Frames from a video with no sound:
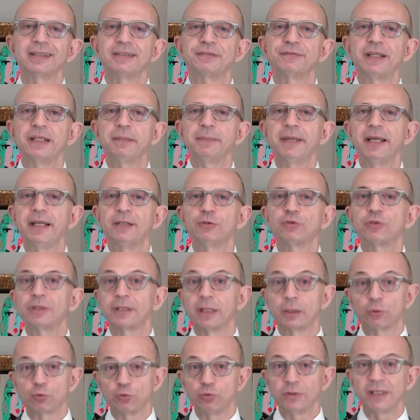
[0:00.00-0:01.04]
riferimento ad
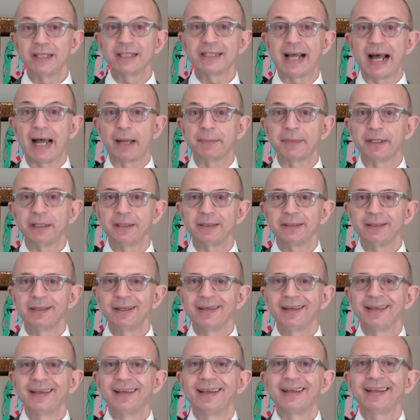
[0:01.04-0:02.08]
alcuni esami
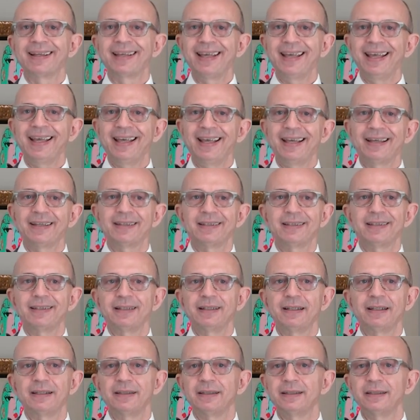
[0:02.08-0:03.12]
che
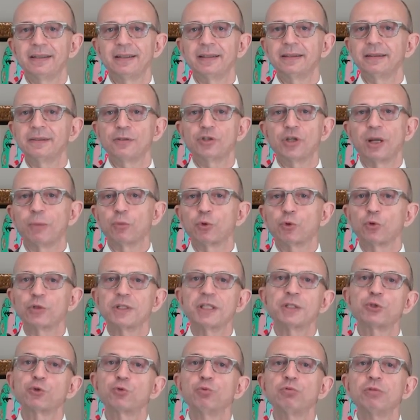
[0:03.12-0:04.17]
eh, diciamo
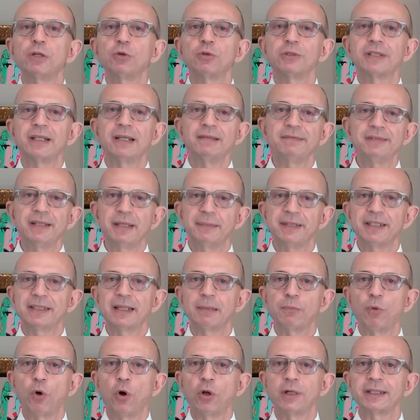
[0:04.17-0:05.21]
così, studiano delle vie
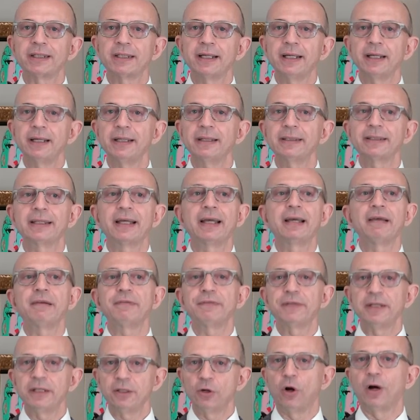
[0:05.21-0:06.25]
metaboliche che
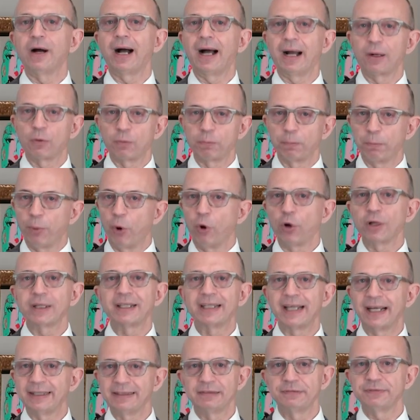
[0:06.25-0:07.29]
fino a
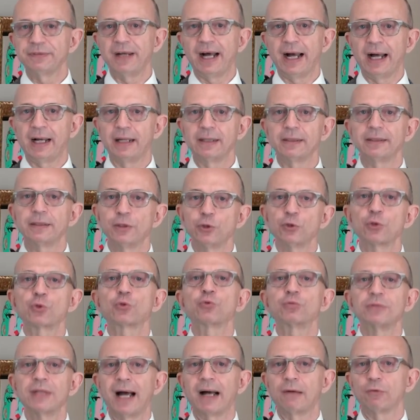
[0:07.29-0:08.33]
pochi anni fa io
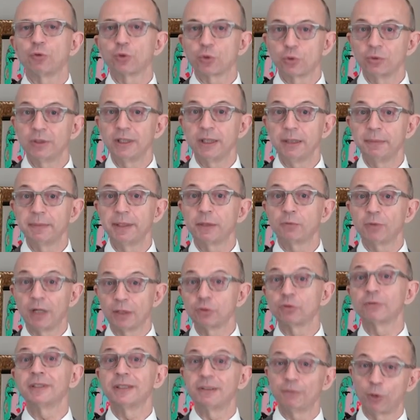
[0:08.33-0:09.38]
studiavo sui libri
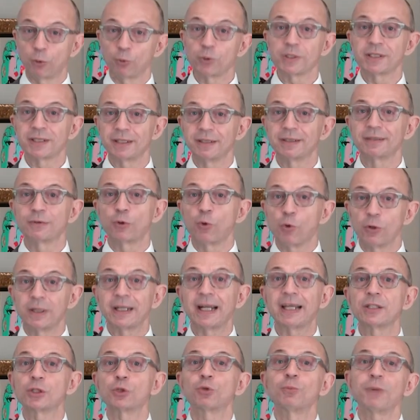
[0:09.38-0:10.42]
quando venivo a questi
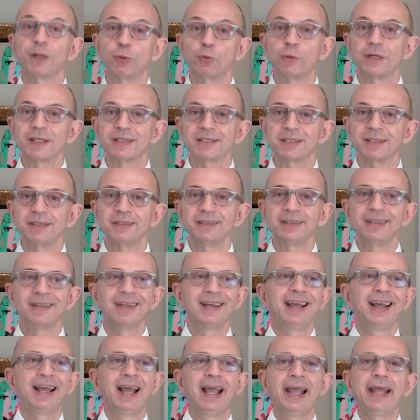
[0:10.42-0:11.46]
congressi come questi
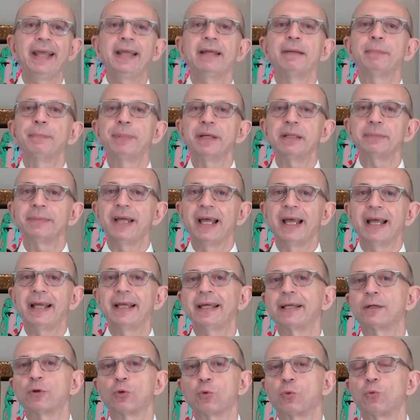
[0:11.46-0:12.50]
e per me
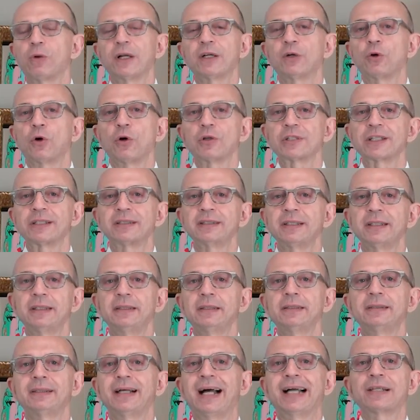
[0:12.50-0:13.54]
erano qualcosa di
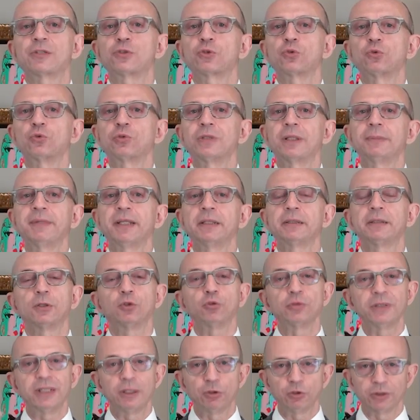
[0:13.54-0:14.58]
assolutamente,
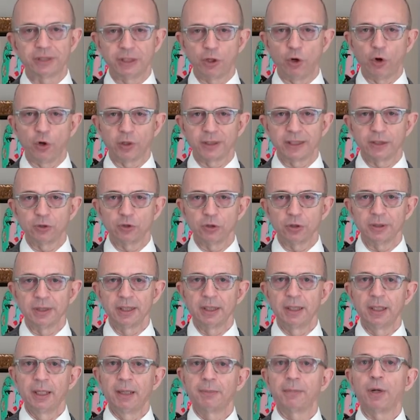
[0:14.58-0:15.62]
non dico teorico,
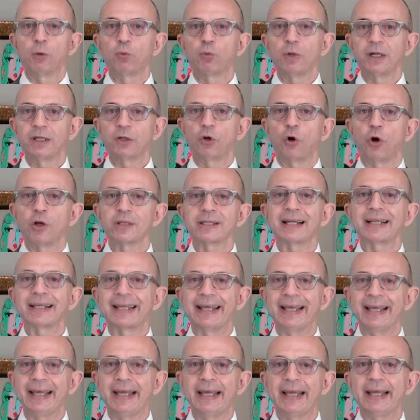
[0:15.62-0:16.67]
ma un qualcosa
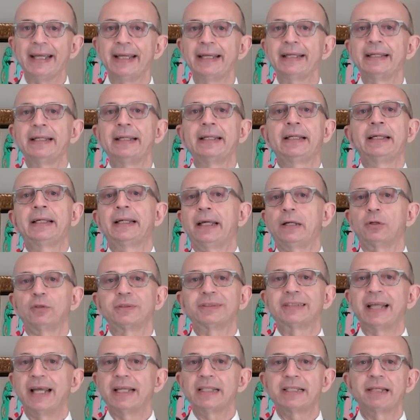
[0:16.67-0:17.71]
che
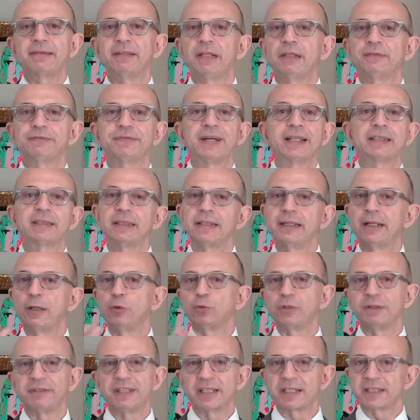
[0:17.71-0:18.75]
erano test che venivano fatti nelle
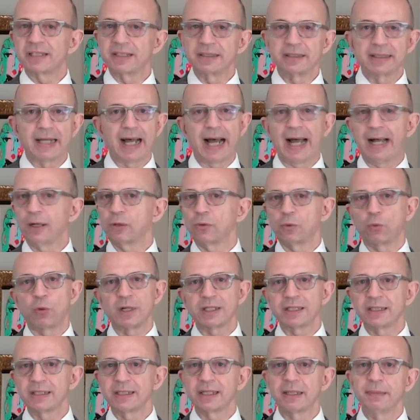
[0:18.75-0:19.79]
università
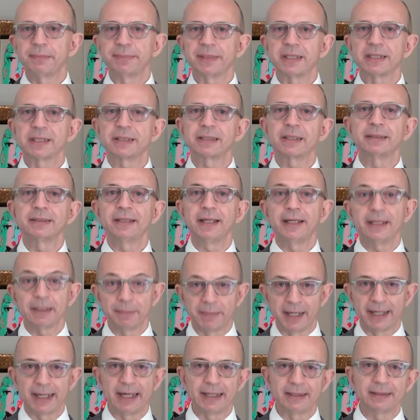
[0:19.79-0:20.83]
quasi sempre straniere,
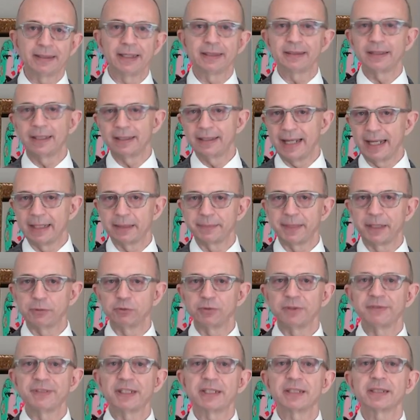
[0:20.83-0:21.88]
magari da italiani, ma in
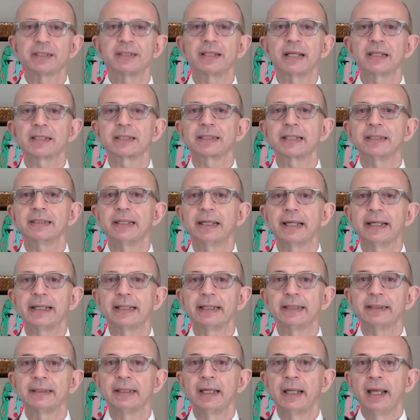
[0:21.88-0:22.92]
università
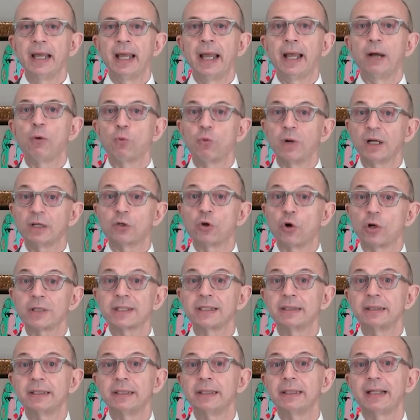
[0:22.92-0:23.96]
straniere un qualcosa
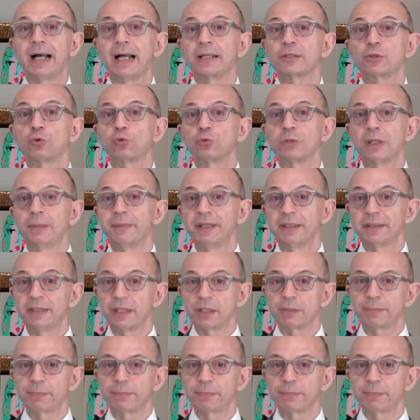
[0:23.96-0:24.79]
di assolutamente